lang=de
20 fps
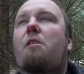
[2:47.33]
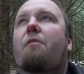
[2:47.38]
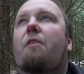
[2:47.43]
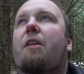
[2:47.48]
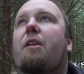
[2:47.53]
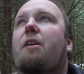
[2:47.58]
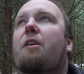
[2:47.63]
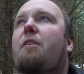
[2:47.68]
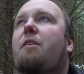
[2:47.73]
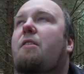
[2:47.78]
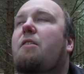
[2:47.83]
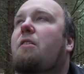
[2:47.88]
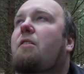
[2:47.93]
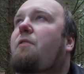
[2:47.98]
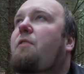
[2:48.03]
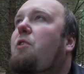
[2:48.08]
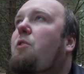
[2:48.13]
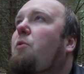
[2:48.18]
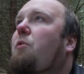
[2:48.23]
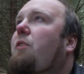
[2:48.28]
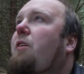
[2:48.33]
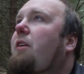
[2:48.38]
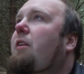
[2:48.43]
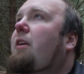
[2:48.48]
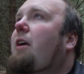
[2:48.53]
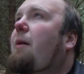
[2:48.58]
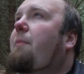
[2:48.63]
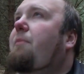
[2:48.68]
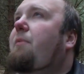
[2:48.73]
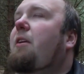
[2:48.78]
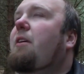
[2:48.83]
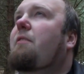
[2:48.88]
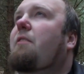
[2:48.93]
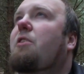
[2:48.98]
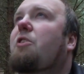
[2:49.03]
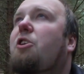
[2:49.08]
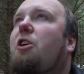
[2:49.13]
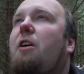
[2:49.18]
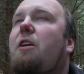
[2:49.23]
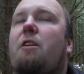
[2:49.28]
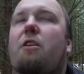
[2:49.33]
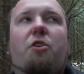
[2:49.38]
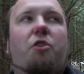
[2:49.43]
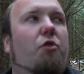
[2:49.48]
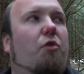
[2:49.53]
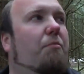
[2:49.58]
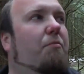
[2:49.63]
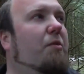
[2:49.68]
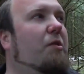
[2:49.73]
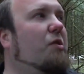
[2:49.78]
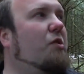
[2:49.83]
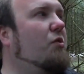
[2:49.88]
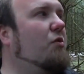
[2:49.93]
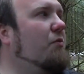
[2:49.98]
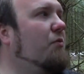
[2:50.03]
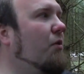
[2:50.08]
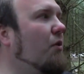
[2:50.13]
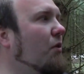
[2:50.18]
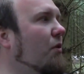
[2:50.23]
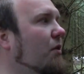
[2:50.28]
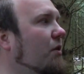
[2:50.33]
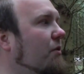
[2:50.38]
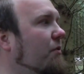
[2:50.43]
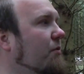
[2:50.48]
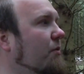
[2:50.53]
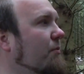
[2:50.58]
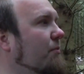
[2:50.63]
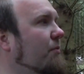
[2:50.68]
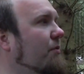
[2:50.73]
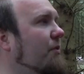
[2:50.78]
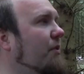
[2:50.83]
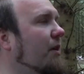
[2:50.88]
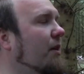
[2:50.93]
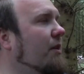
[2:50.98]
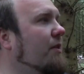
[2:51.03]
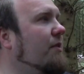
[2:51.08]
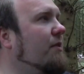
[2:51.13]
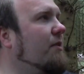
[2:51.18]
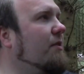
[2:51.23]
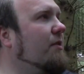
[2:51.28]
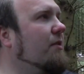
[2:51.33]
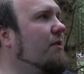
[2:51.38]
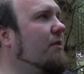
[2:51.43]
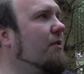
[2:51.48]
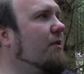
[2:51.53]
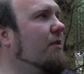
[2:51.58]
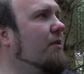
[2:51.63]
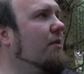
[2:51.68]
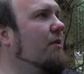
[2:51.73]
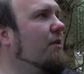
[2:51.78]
Wenn ihr dieses Video seht, habt ihr wahrscheinlich schon bis zu Folge 5, 6.